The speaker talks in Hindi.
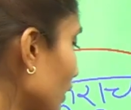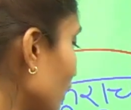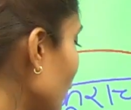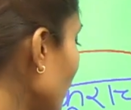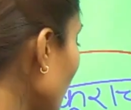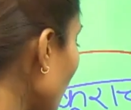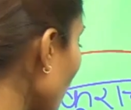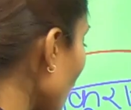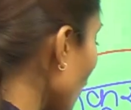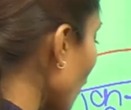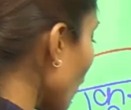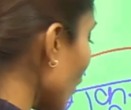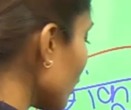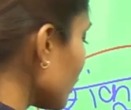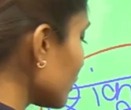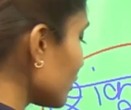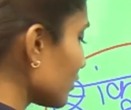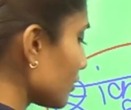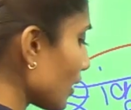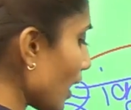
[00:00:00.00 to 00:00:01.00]
है और
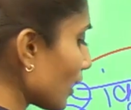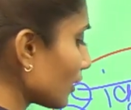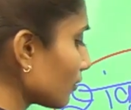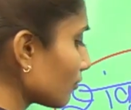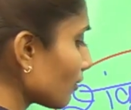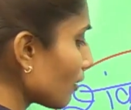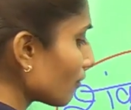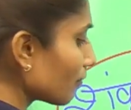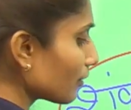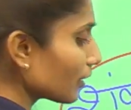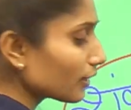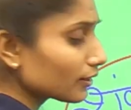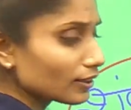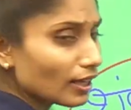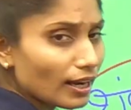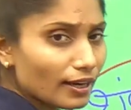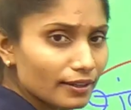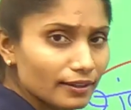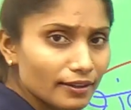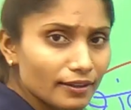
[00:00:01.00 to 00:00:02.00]
सातवां
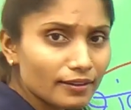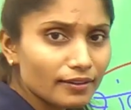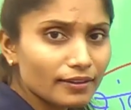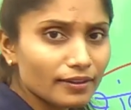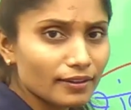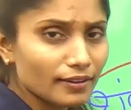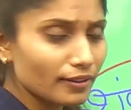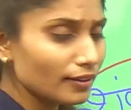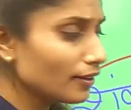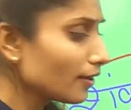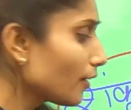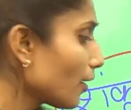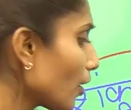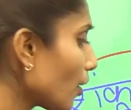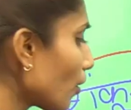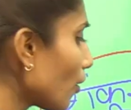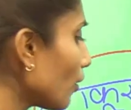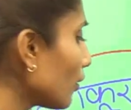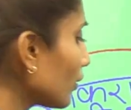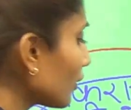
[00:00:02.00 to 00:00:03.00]
बृहदारण्यक है
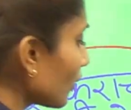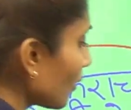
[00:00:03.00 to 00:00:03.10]
और